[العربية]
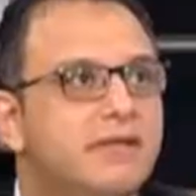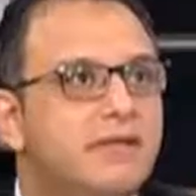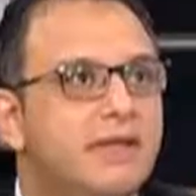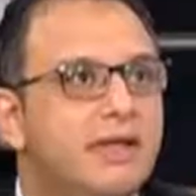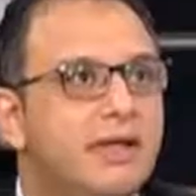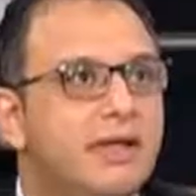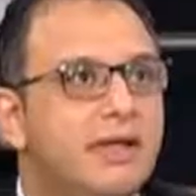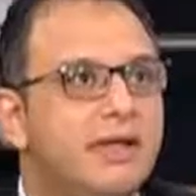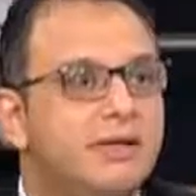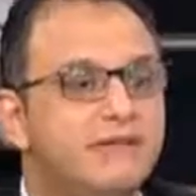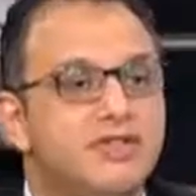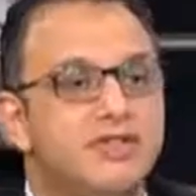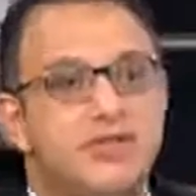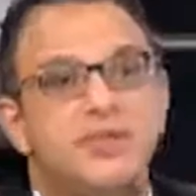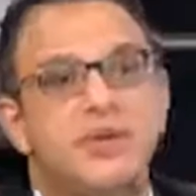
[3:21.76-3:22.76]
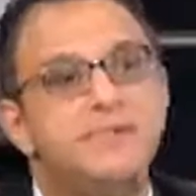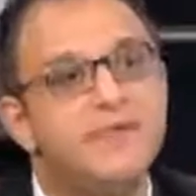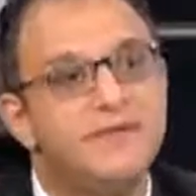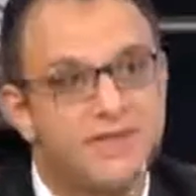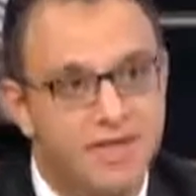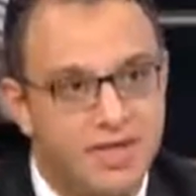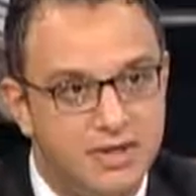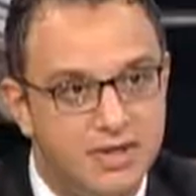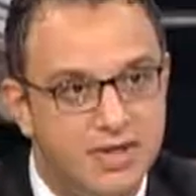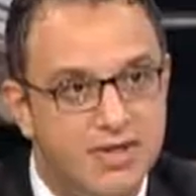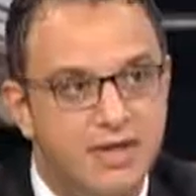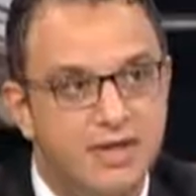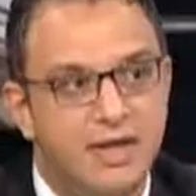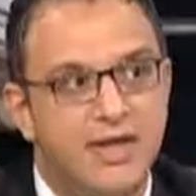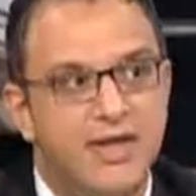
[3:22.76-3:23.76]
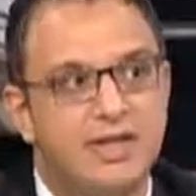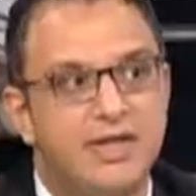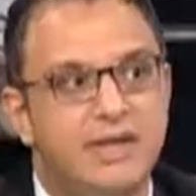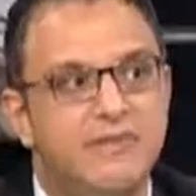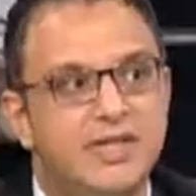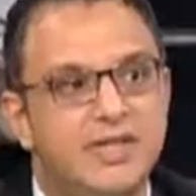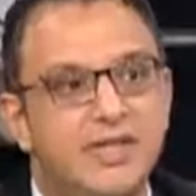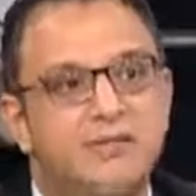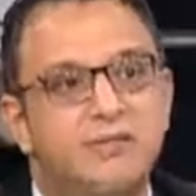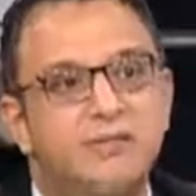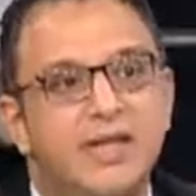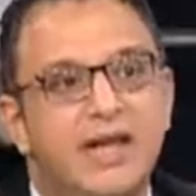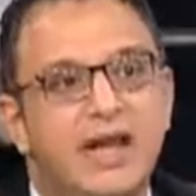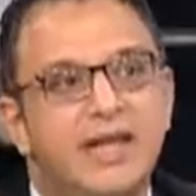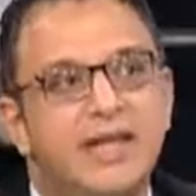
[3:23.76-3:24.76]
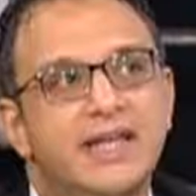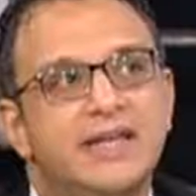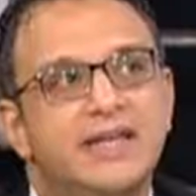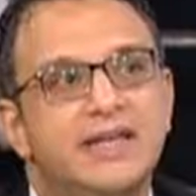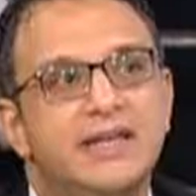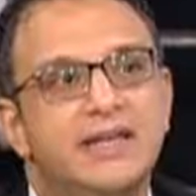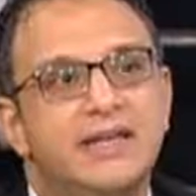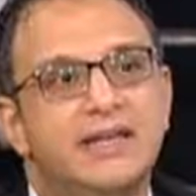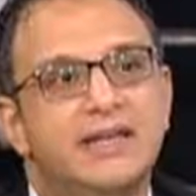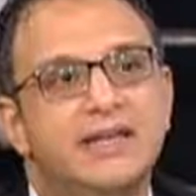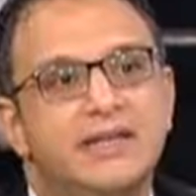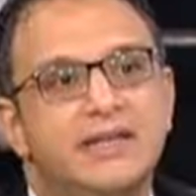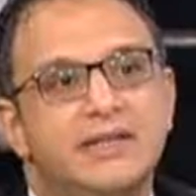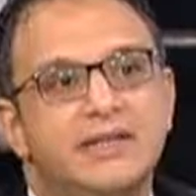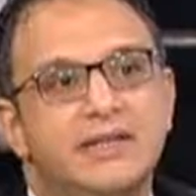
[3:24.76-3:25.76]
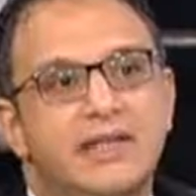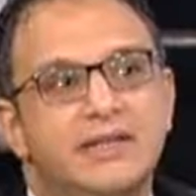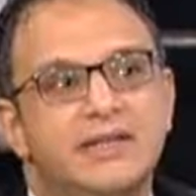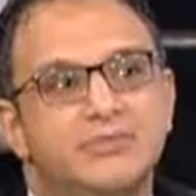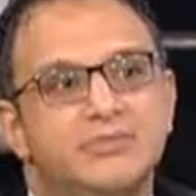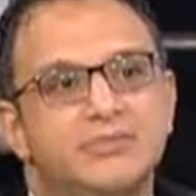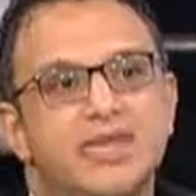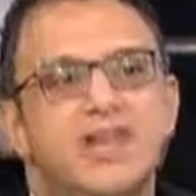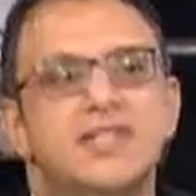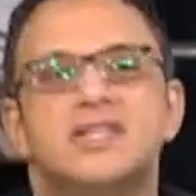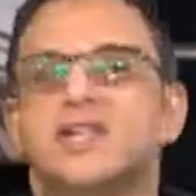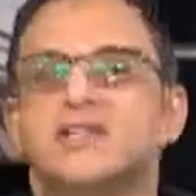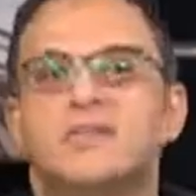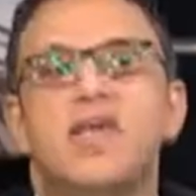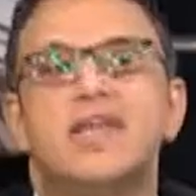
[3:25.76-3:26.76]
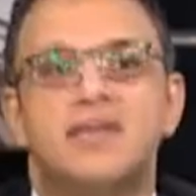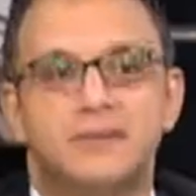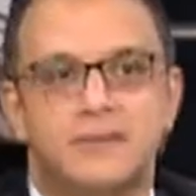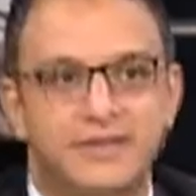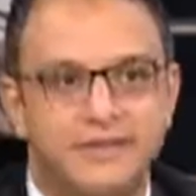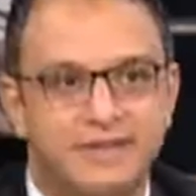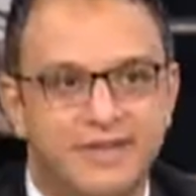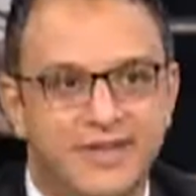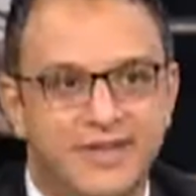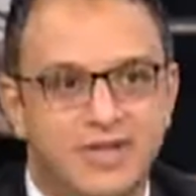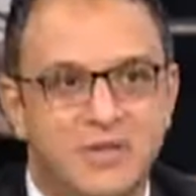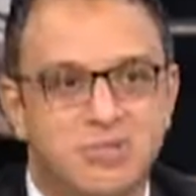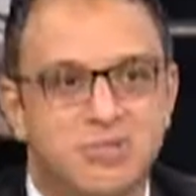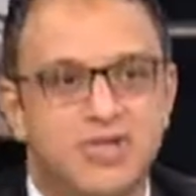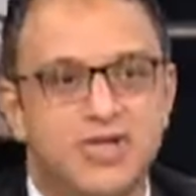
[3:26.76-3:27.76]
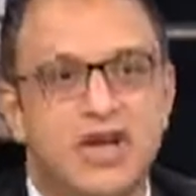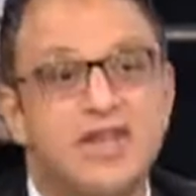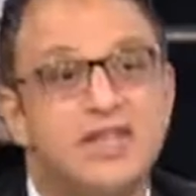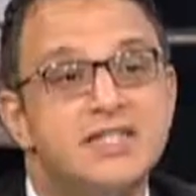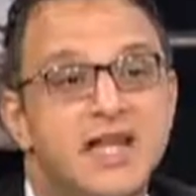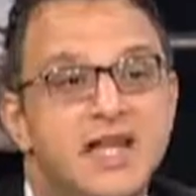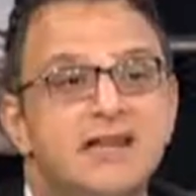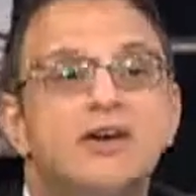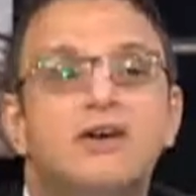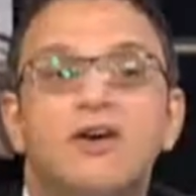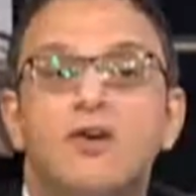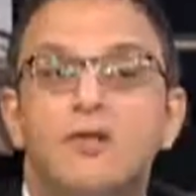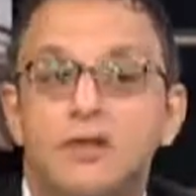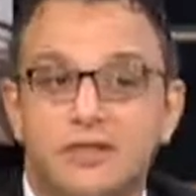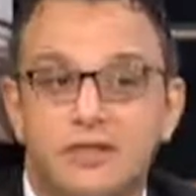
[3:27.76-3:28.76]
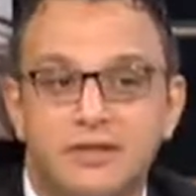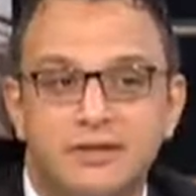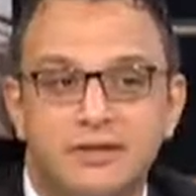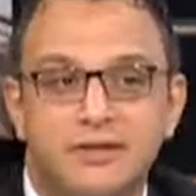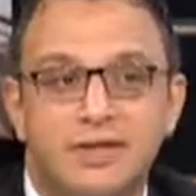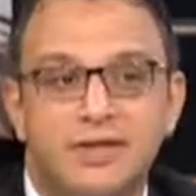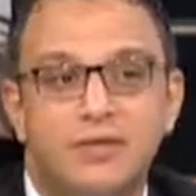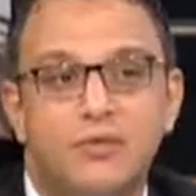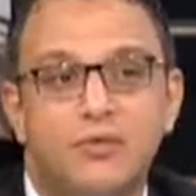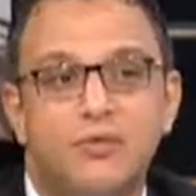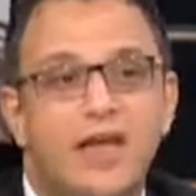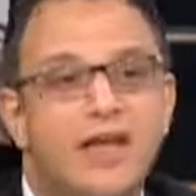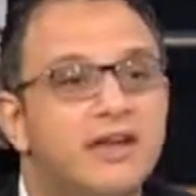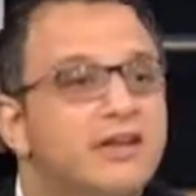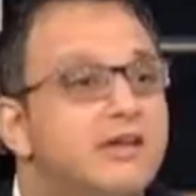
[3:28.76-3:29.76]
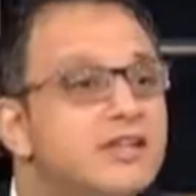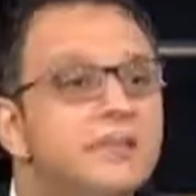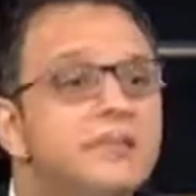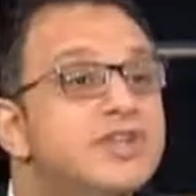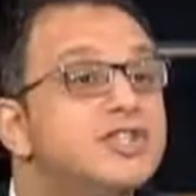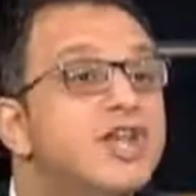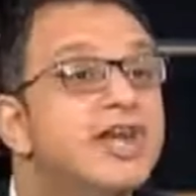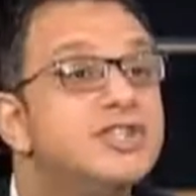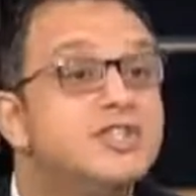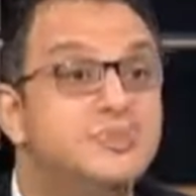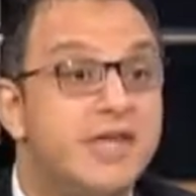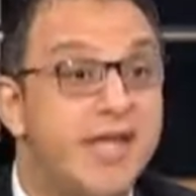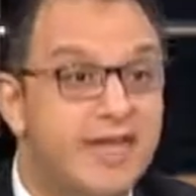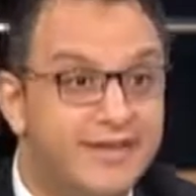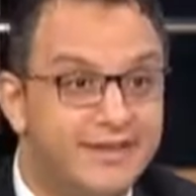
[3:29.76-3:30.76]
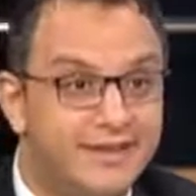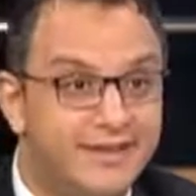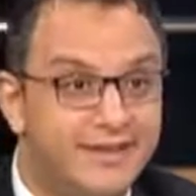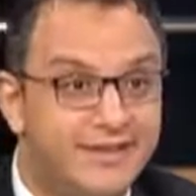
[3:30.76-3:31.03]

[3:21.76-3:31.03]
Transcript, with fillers: في في الشباب نفسها هي بتحب الحاجات اللي هي يعني مش عايز الاسماء الكبيره مش عايز حاجه قويه آه، وفي الاخر يطلع ما يشتغلش بيها